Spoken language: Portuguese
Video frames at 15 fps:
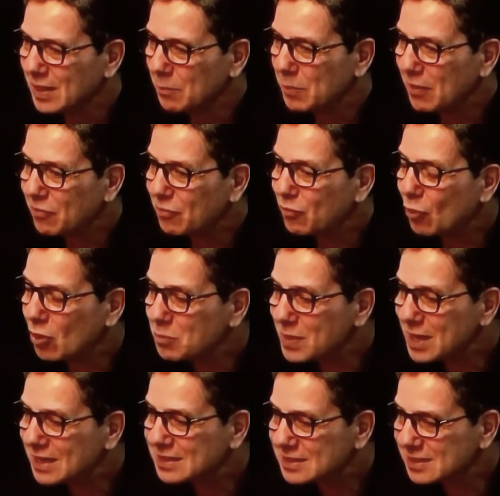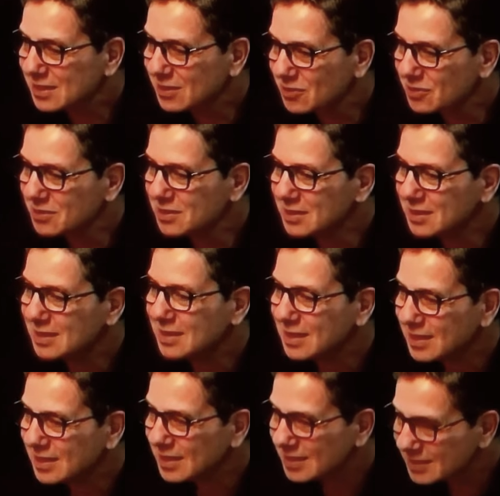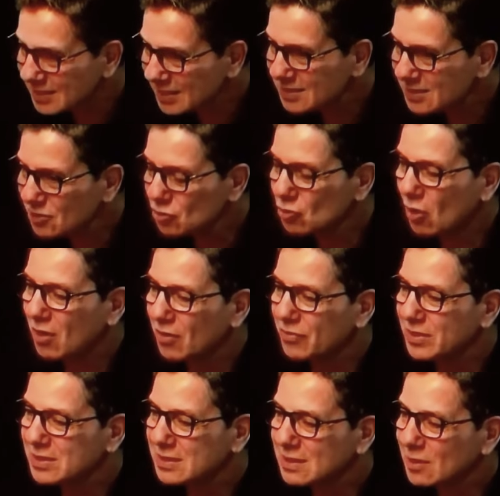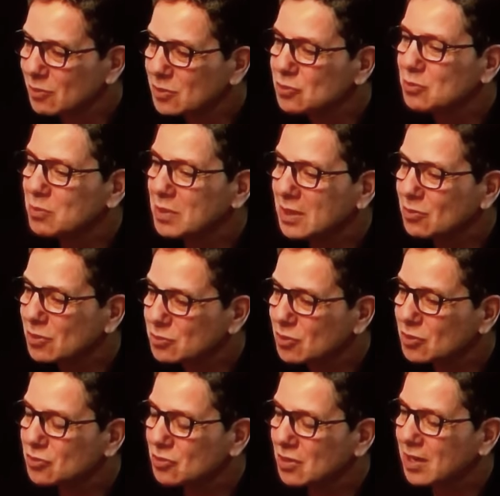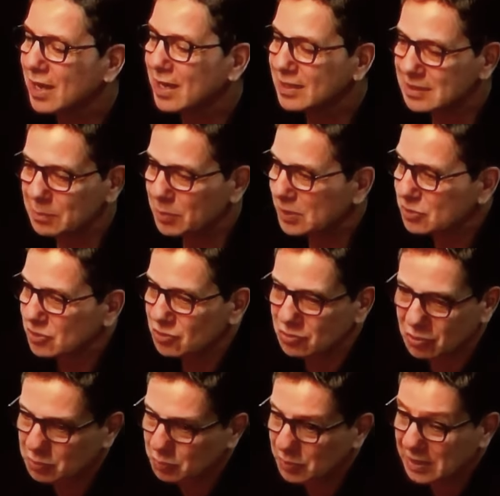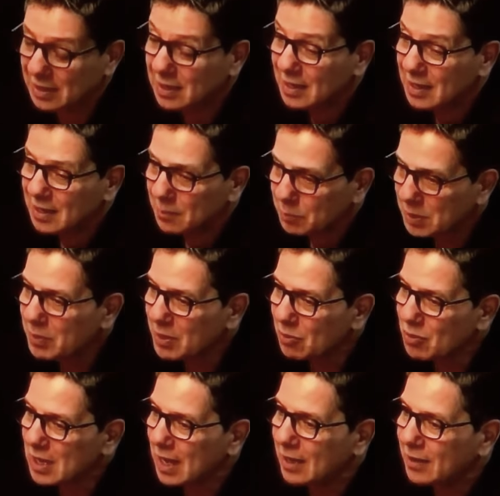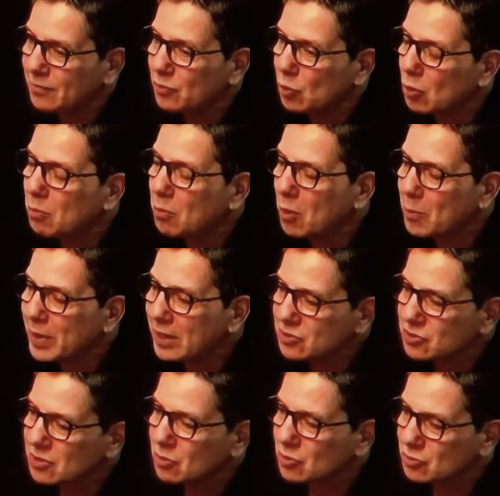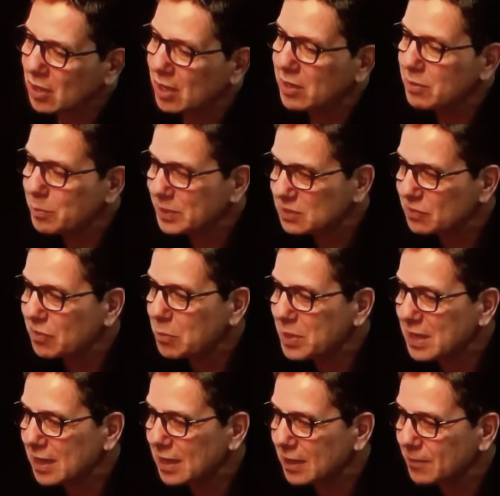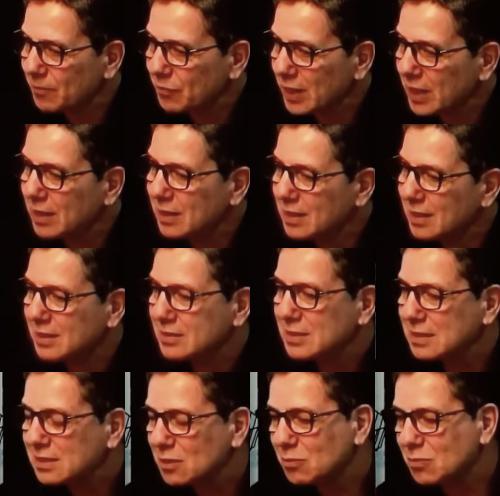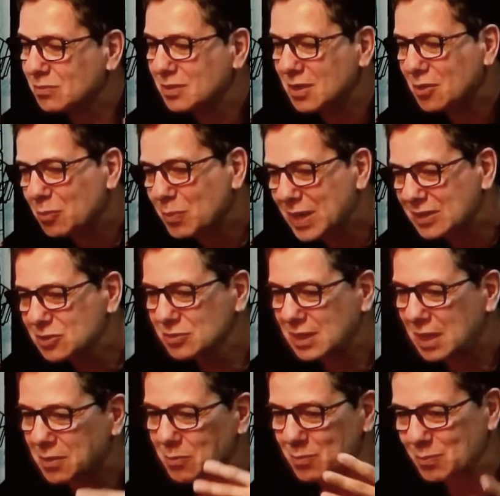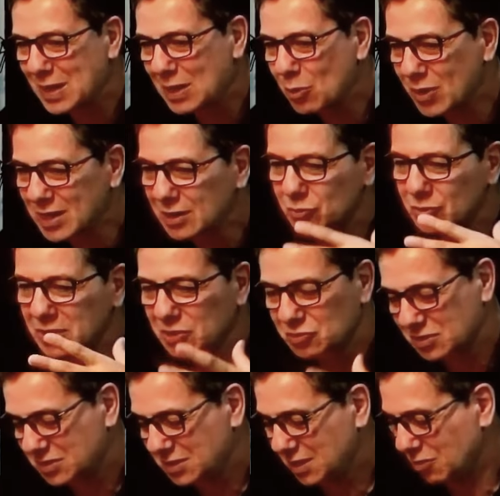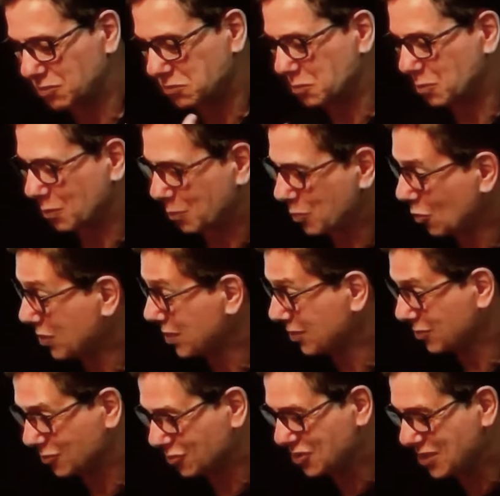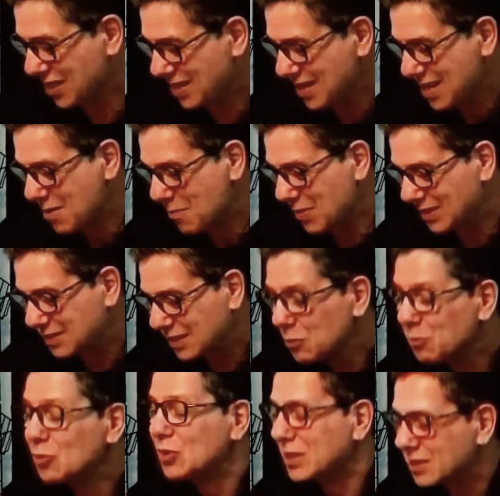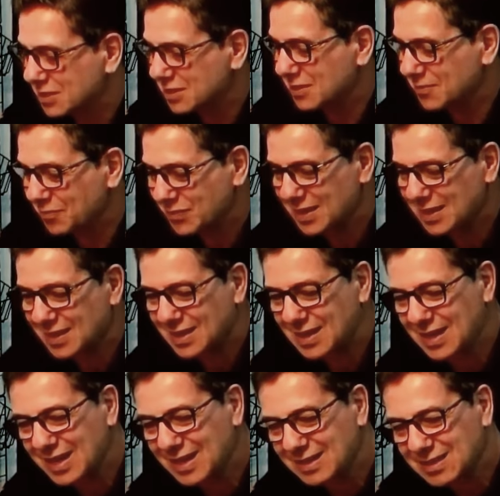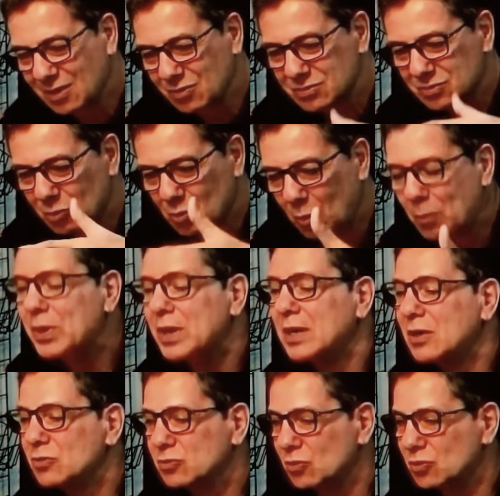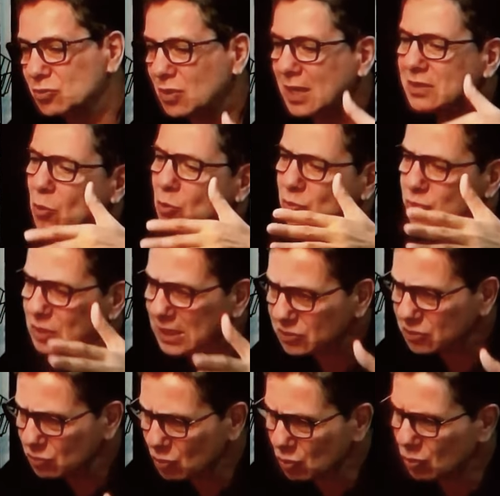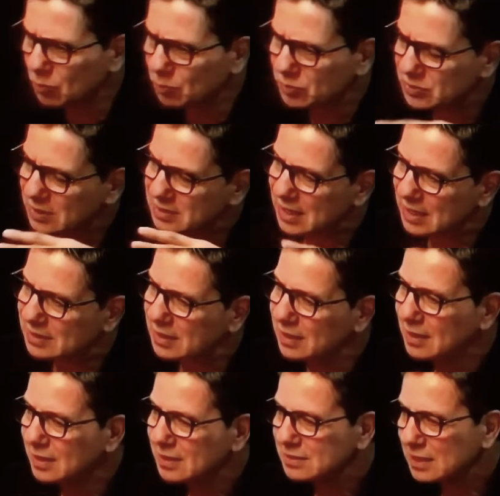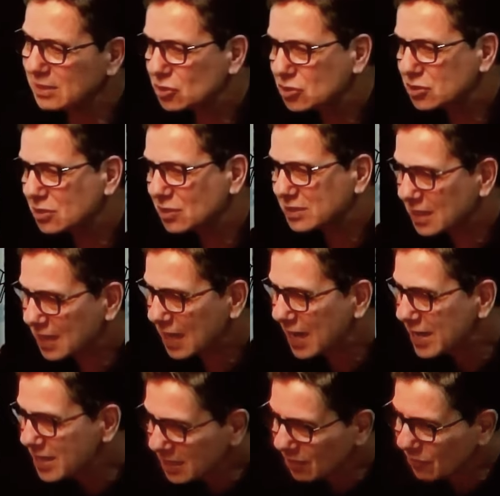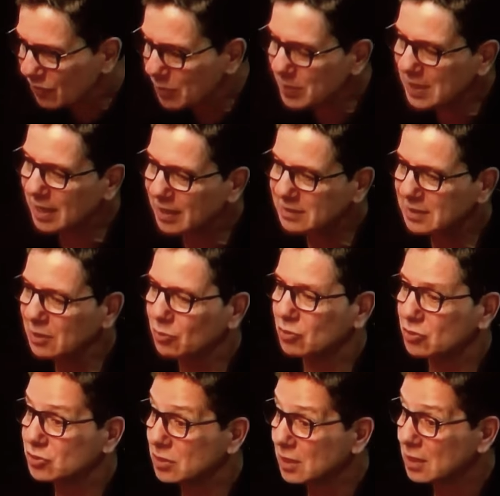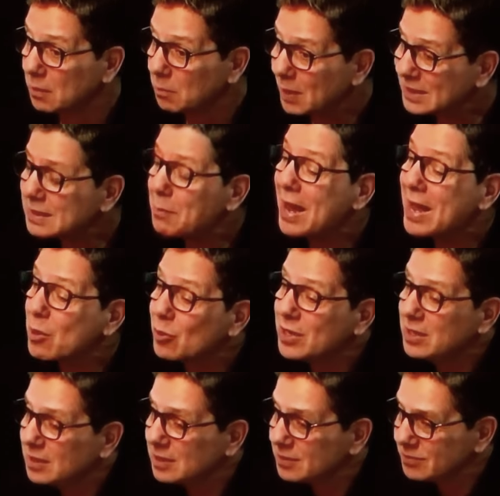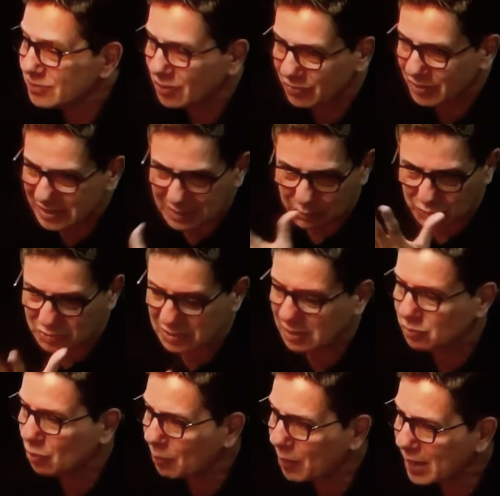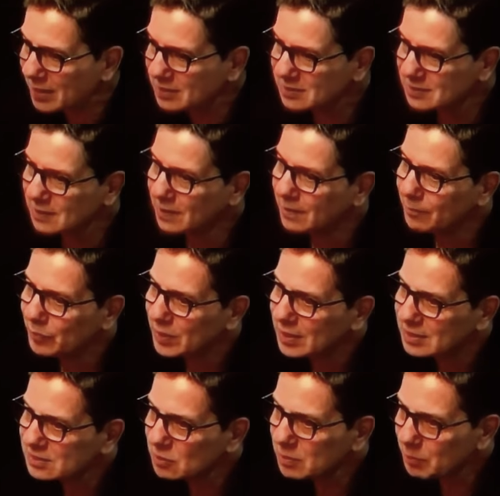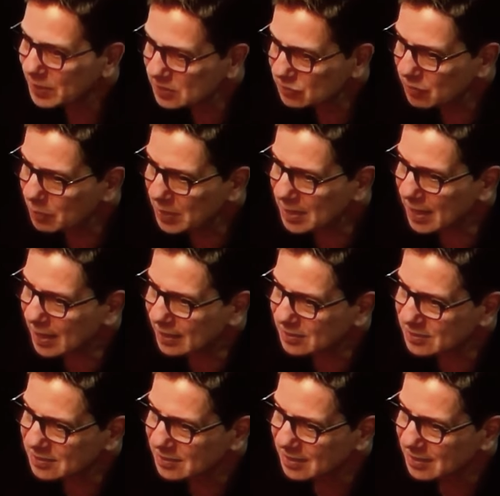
Para formação desses jovens que estão assumindo as concessionárias a partir de hoje. Porque, em primeiro lugar, normalmente a concessionária é uma empresa familiar. Né? Tá tendo, o Brasil está melhorando nisso, assim, ou, ou piorando, não sei, mas está tendo mudança. Né? Então, estão comprando os concessionários, alguns grandes grupos, etc. Está deixando essa carinha familiar que tem hoje. Mas a maioria, 90% ou mais, são empresas familiares.